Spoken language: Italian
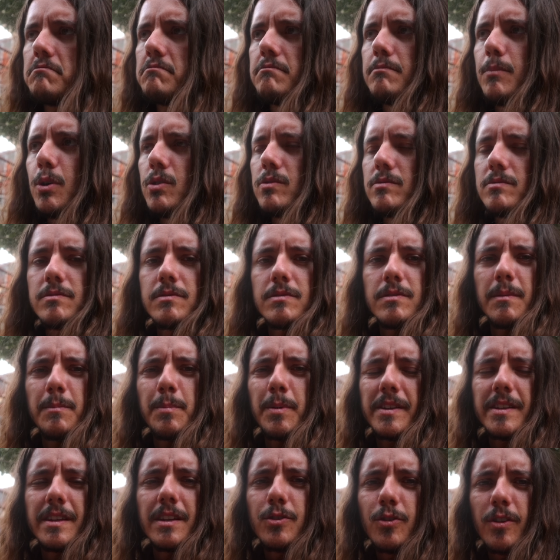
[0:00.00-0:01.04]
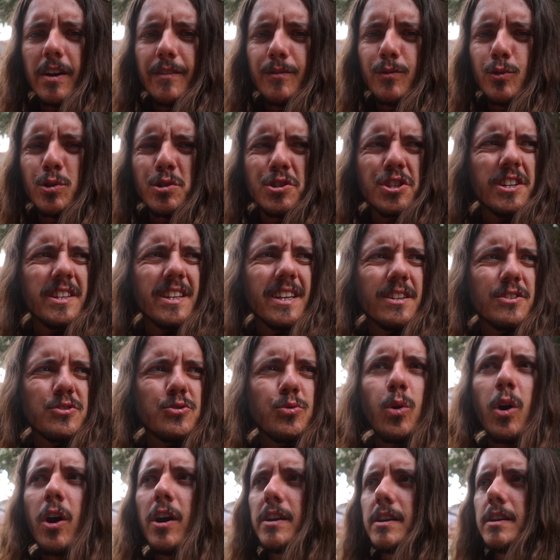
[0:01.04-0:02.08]
Boh, è partita una voce, dei
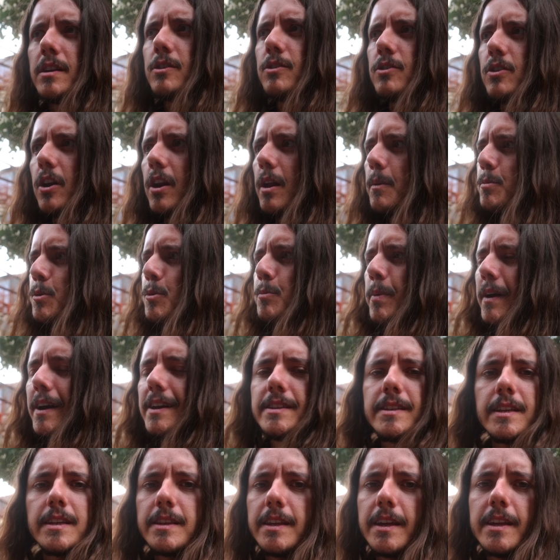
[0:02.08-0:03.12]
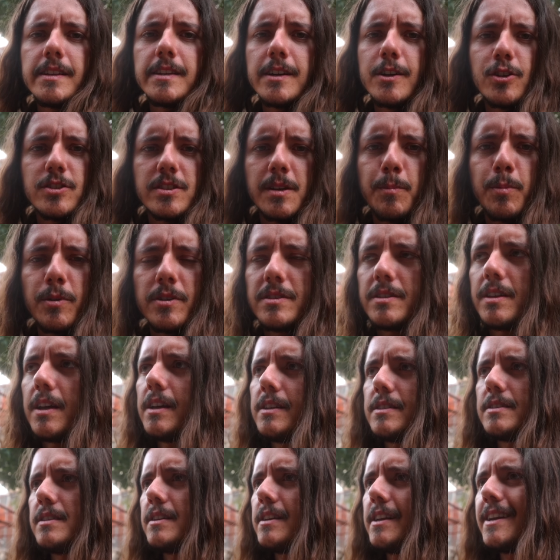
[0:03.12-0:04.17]
suoni, non ho la più pallida idea di cosa possa
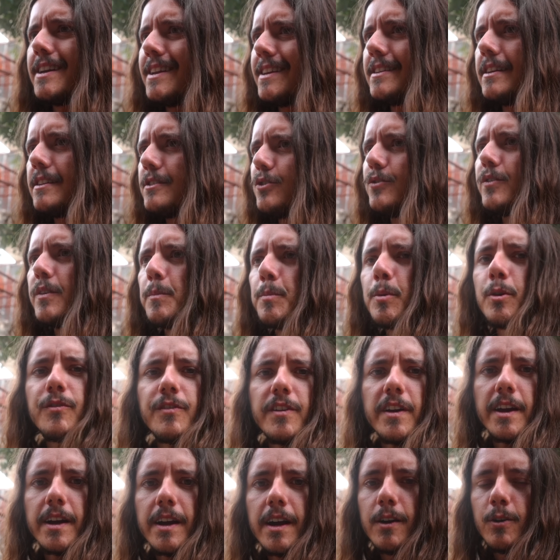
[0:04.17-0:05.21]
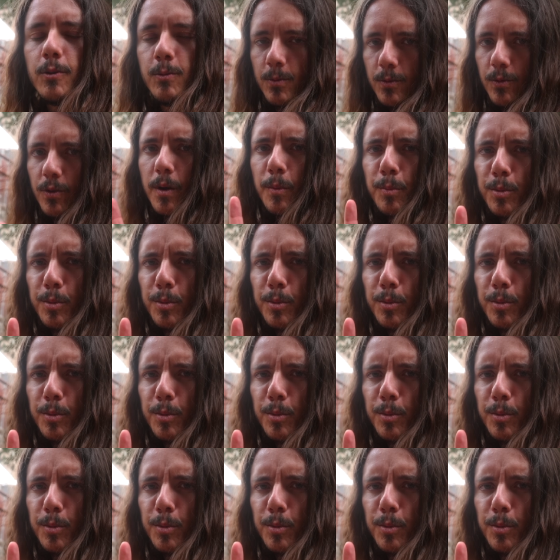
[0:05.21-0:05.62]
essere né da dove provenga, comunque